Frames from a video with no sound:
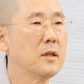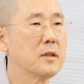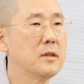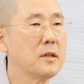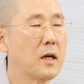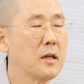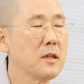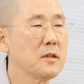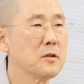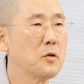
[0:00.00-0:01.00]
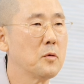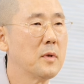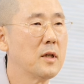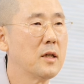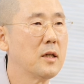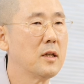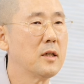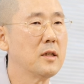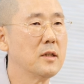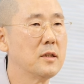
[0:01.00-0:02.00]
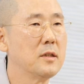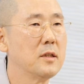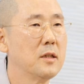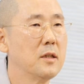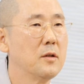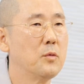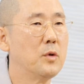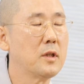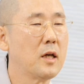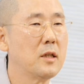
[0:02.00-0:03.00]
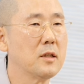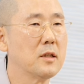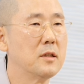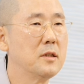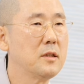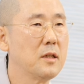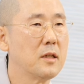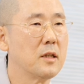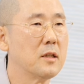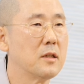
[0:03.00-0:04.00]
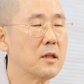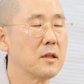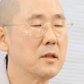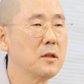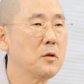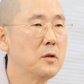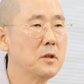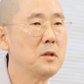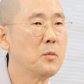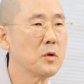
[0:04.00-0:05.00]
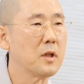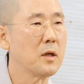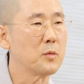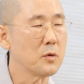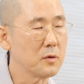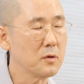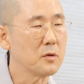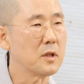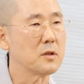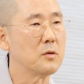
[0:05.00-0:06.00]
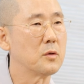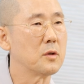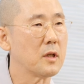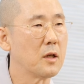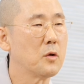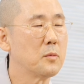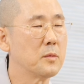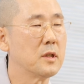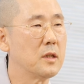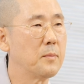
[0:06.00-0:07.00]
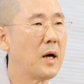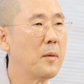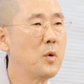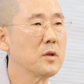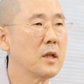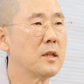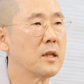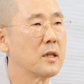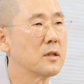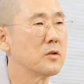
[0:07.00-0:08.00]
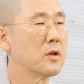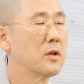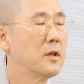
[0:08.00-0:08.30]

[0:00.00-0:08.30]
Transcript: 그 감각적 욕망은 원하는 걸 얻어야 되는데 그게 또 얻지 못하면 또 그로 인해서 오는 괴로움들이 반복된다 이거죠.